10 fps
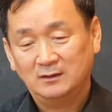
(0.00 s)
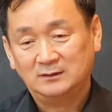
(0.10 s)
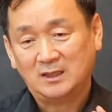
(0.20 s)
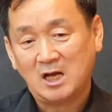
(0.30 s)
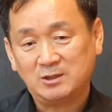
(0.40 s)

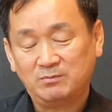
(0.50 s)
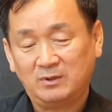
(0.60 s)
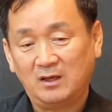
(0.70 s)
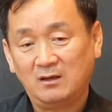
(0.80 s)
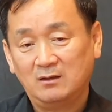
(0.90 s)

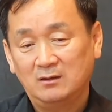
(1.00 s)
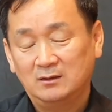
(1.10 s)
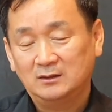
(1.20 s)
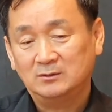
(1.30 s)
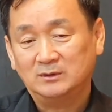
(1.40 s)
40대,
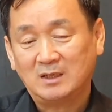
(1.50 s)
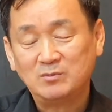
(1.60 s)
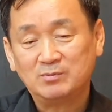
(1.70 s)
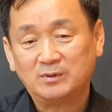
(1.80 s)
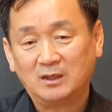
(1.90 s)
지금
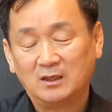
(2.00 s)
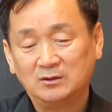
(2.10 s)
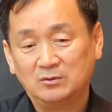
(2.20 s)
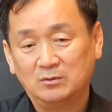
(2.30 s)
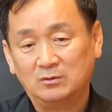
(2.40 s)

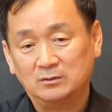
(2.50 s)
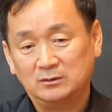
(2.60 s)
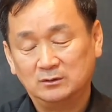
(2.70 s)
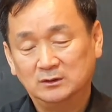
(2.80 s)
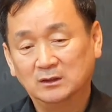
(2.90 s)
30대까지도
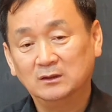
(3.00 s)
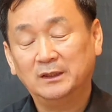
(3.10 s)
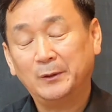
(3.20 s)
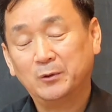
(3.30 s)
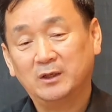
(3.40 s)

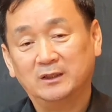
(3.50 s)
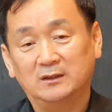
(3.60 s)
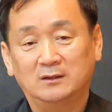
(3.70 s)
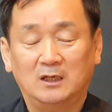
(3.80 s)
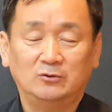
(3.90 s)
정리 해고가
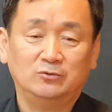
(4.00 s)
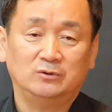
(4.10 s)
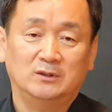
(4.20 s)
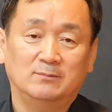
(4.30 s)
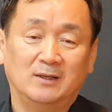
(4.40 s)
되는
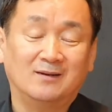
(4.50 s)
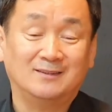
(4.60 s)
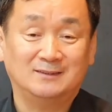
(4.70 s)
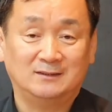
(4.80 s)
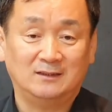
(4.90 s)
아주
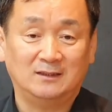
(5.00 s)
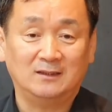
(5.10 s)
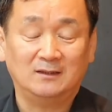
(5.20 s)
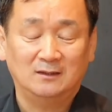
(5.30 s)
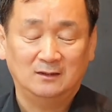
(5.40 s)
긴박한
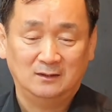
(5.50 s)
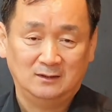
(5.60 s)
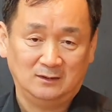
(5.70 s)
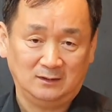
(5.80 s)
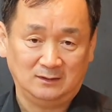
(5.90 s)
시대에
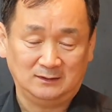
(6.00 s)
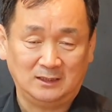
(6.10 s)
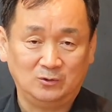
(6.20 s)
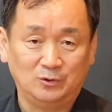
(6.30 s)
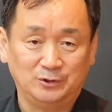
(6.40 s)
에,
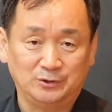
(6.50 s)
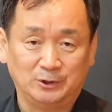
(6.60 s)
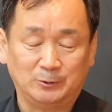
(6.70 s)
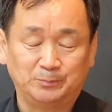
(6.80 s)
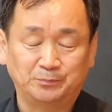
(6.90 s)
살고
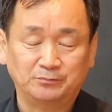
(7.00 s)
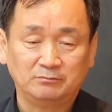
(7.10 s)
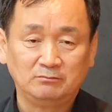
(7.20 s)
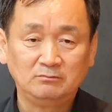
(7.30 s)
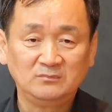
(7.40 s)
있죠.
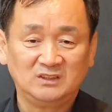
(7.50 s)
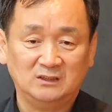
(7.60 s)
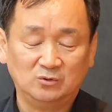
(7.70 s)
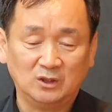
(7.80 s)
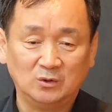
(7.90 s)

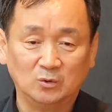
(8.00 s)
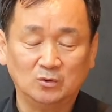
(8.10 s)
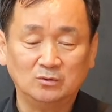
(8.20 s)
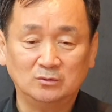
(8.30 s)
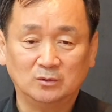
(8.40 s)
그래서 우리가
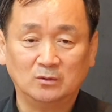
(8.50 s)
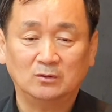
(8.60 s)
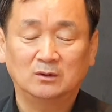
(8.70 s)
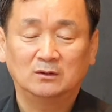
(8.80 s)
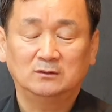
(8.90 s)

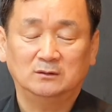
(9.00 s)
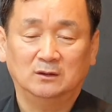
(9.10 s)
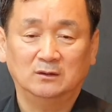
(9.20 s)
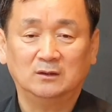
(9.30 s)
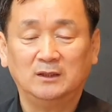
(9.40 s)
노동도
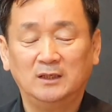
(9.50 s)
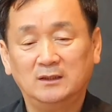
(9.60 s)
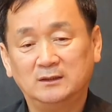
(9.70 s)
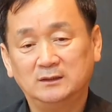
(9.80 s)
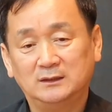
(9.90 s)
어떻게 해야
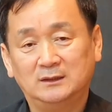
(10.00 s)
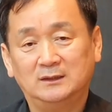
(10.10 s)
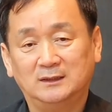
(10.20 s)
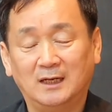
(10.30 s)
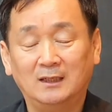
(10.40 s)

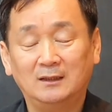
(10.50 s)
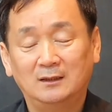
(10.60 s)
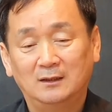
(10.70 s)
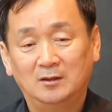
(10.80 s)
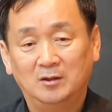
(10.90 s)
될지 잘
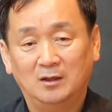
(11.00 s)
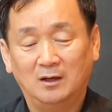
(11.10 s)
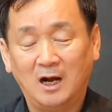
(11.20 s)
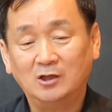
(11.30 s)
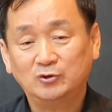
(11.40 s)

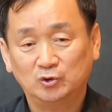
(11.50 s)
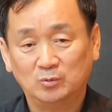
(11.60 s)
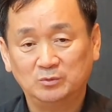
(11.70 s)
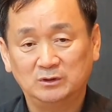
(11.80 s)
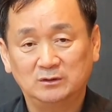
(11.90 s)
알수 어,
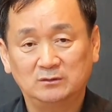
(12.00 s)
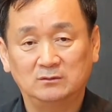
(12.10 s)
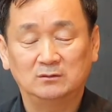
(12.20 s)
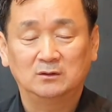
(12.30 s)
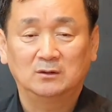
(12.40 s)

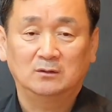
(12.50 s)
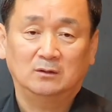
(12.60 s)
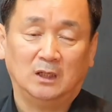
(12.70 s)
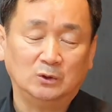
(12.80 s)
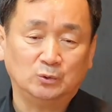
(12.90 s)
없는
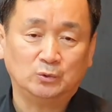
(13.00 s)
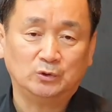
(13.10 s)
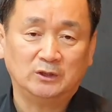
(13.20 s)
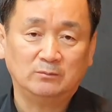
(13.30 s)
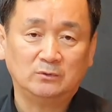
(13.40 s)
아주
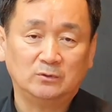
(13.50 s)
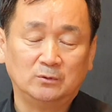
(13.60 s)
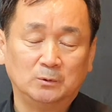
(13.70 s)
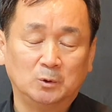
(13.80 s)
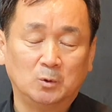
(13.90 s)

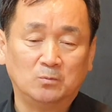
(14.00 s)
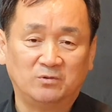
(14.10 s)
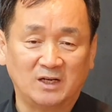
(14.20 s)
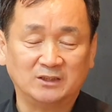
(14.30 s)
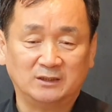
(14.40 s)
힘들고
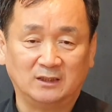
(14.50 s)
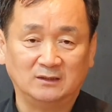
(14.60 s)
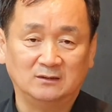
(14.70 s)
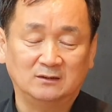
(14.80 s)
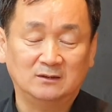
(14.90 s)

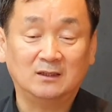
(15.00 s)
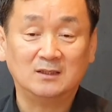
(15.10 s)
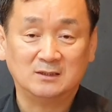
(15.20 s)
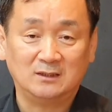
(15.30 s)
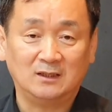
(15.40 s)
불확실한
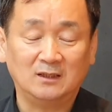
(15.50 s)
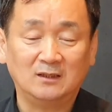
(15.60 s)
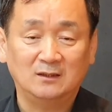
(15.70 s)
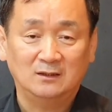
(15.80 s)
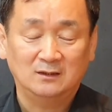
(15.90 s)
그러한
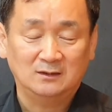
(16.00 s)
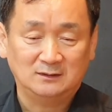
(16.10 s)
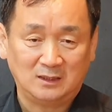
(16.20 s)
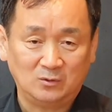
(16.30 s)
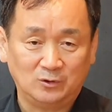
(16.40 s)
시대에
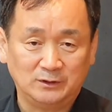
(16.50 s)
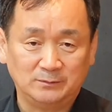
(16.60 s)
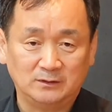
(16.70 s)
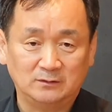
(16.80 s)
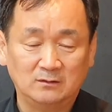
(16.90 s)
살고
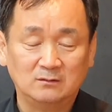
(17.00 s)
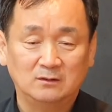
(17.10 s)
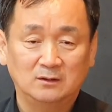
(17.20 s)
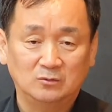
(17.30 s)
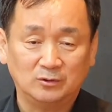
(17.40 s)
있으면서
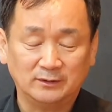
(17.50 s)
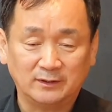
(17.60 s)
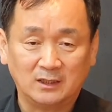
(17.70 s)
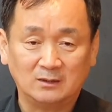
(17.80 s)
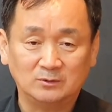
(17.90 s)
우리
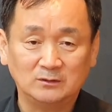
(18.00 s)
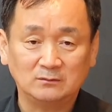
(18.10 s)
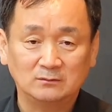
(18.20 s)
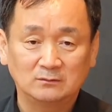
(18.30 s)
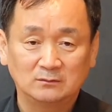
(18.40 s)
사람은